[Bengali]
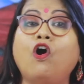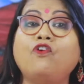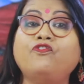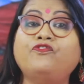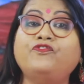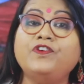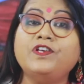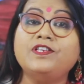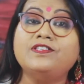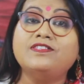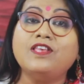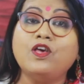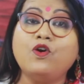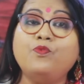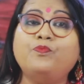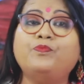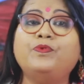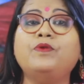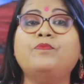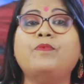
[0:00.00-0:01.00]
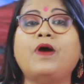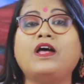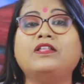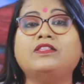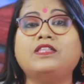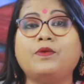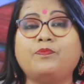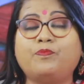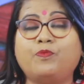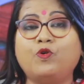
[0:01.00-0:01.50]
অফিসেও
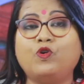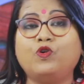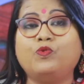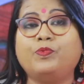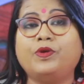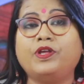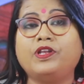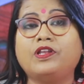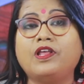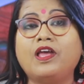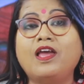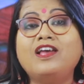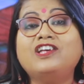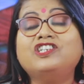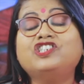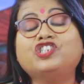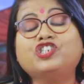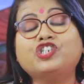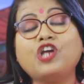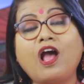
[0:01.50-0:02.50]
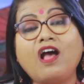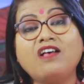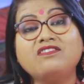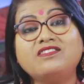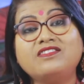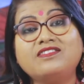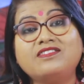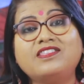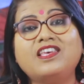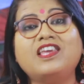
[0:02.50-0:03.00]
বিবাদে পড়বেন
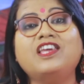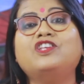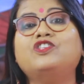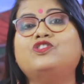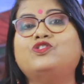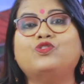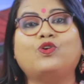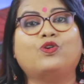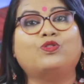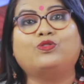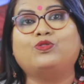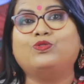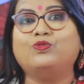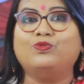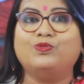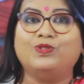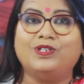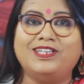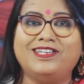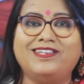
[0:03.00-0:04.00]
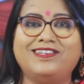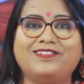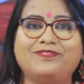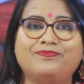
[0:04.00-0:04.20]
স্বাস্থ্যের যত্ন নিন